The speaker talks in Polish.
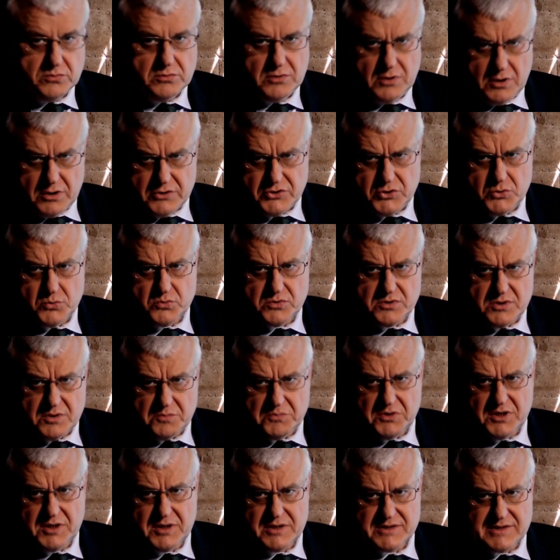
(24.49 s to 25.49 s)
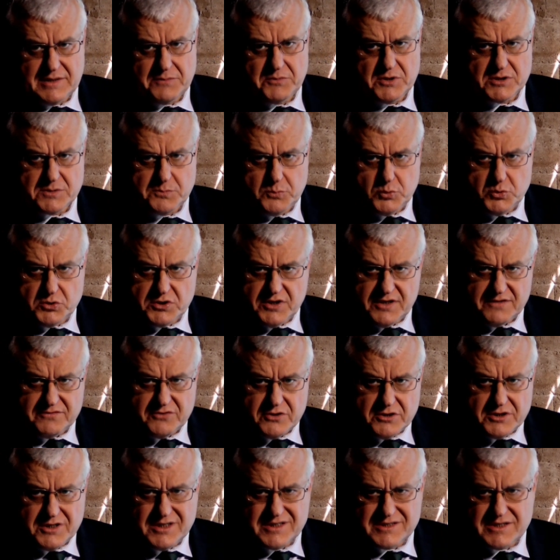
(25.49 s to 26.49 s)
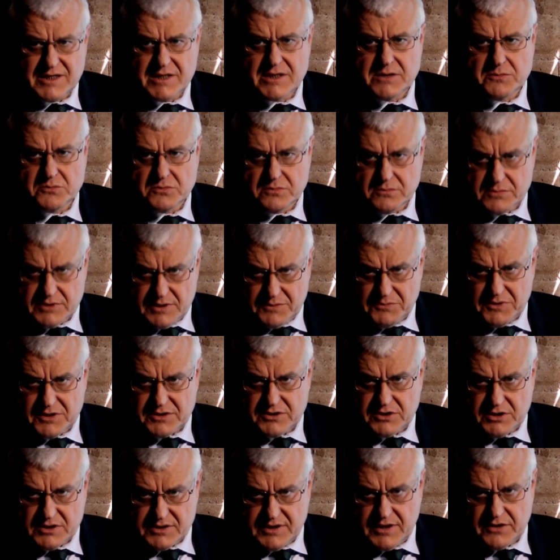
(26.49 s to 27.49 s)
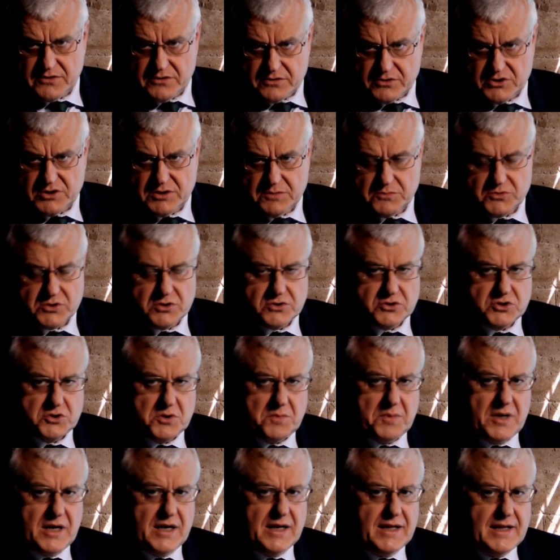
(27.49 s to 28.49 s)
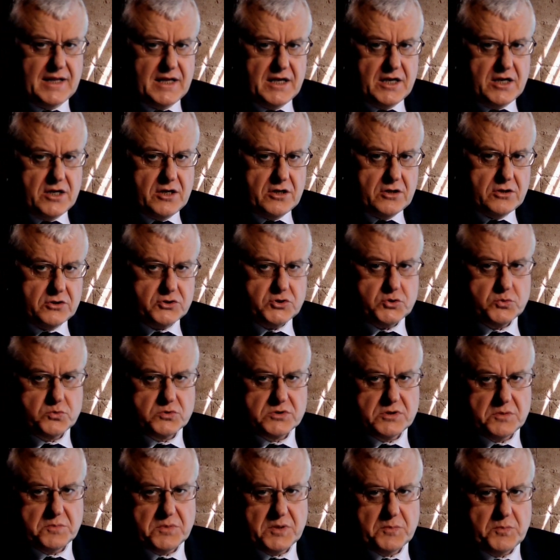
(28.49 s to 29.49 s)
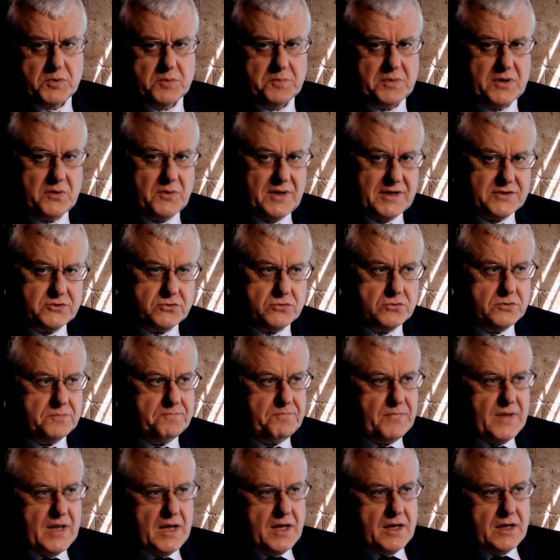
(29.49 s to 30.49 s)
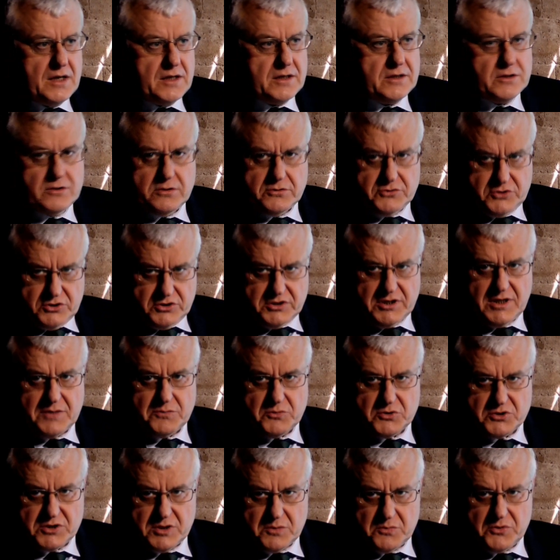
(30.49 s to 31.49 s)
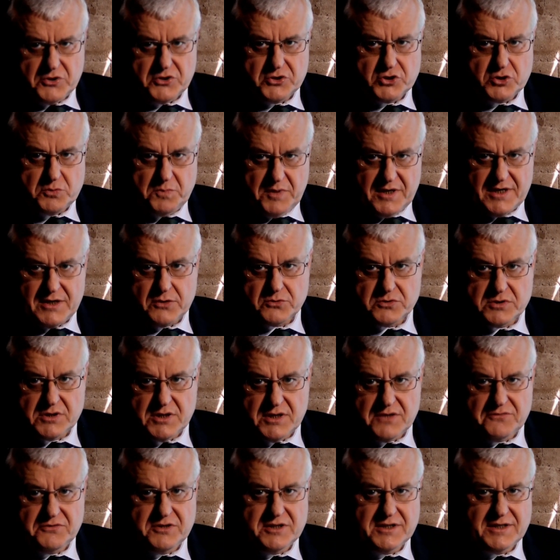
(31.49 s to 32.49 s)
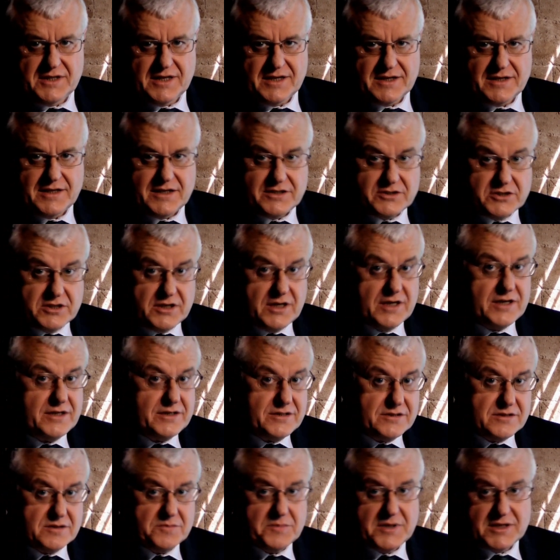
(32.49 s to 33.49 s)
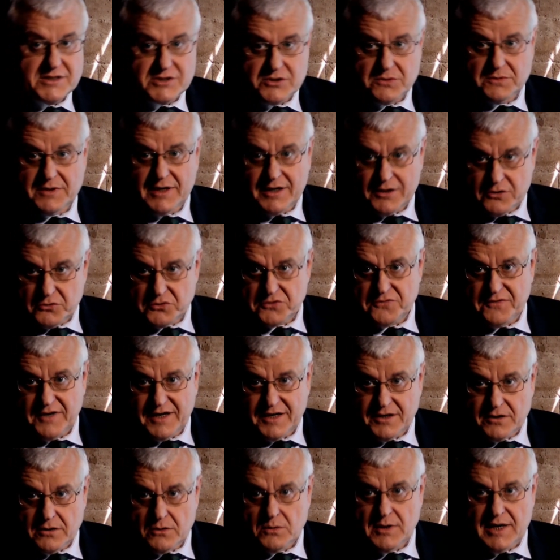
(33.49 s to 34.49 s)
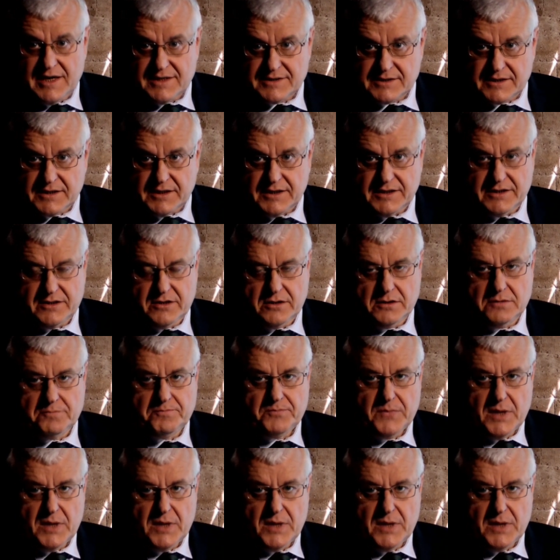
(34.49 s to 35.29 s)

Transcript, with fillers: Chodził sobie, zamiast pójść na wojnę, zanim, zamiast się zająć tym, co trzeba, chodził sobie po pałacu, e, no dzisiaj można powiedzieć, szperał sobie w internecie i zobaczył jakąś fajną laskę. No.